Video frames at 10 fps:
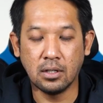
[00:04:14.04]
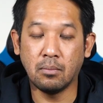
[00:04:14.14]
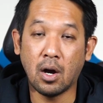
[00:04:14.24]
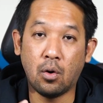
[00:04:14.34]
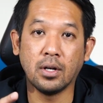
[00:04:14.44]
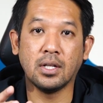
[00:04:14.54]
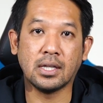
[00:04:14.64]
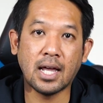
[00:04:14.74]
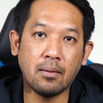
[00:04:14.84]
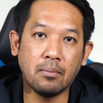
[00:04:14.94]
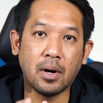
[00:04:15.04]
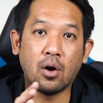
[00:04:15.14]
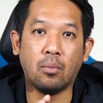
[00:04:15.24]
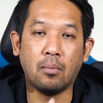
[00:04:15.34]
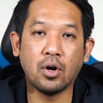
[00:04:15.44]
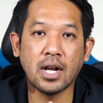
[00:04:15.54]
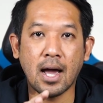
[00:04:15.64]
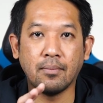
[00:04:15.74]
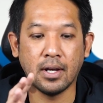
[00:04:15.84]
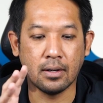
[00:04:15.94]
ซึ่งบางคนติดตั้งประกบหม้อ
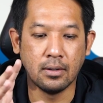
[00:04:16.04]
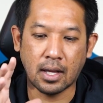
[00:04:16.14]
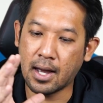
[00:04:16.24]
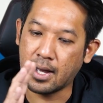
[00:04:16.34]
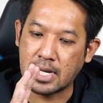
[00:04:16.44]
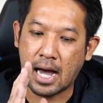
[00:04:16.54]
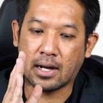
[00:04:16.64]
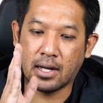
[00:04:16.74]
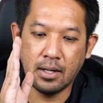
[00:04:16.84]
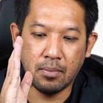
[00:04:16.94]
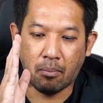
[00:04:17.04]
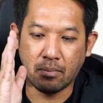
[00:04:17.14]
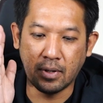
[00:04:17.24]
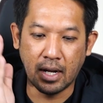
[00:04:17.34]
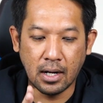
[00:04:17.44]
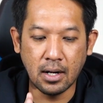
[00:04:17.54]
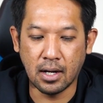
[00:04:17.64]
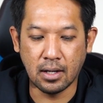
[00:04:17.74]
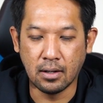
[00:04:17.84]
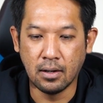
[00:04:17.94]
น้ำเนี่ยถ้าอยากให้แบบเน้นเล
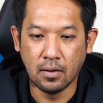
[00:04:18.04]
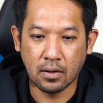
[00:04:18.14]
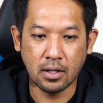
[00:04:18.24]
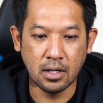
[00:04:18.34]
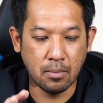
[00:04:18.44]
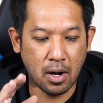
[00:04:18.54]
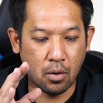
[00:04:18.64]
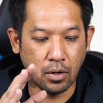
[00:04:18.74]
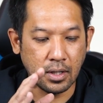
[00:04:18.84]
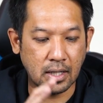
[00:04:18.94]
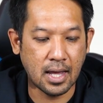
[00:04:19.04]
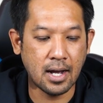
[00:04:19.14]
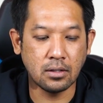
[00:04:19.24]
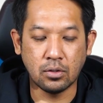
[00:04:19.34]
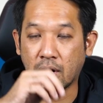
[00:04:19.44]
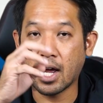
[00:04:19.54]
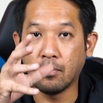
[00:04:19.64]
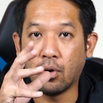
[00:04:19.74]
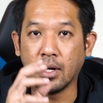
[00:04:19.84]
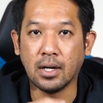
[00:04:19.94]
ย ก็คือบางคนติดตั้งอยู่ด้าน
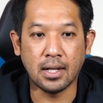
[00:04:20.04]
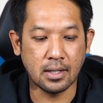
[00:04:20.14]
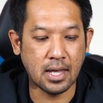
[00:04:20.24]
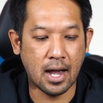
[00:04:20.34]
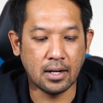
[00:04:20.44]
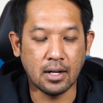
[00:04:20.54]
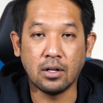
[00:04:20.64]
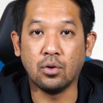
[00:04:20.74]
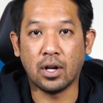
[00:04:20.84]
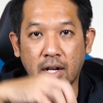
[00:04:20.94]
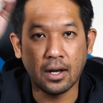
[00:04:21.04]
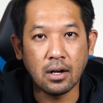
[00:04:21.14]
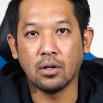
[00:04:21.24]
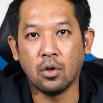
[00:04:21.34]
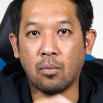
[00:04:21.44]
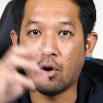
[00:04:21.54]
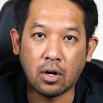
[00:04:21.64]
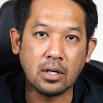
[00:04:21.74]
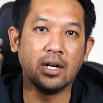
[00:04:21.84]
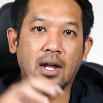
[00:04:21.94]
บนหรืออะไรต่างๆเนี่ยดูดอันเนี้ยลมออก
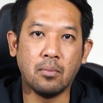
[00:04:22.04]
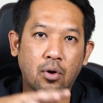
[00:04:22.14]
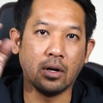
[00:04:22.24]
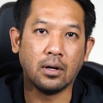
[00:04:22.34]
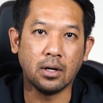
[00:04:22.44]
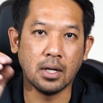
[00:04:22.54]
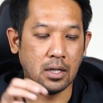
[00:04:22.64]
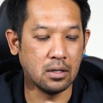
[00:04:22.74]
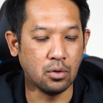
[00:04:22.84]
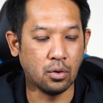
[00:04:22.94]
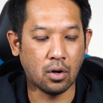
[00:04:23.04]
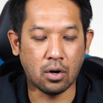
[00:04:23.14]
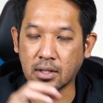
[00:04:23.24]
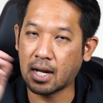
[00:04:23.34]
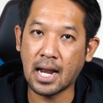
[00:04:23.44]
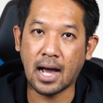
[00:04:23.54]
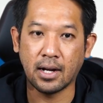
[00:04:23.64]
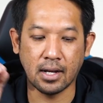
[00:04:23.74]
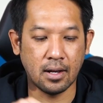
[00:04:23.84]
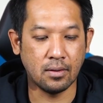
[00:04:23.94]
ขึ้นด้านบน หรือดูดออกด้านหลังอะ
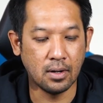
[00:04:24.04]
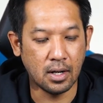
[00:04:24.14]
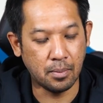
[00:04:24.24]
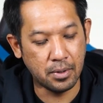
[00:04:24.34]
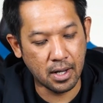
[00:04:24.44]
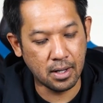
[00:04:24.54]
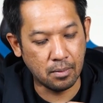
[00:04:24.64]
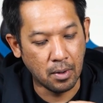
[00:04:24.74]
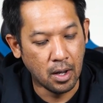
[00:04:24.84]
ไรเงี้ยแล้วเพื่อให้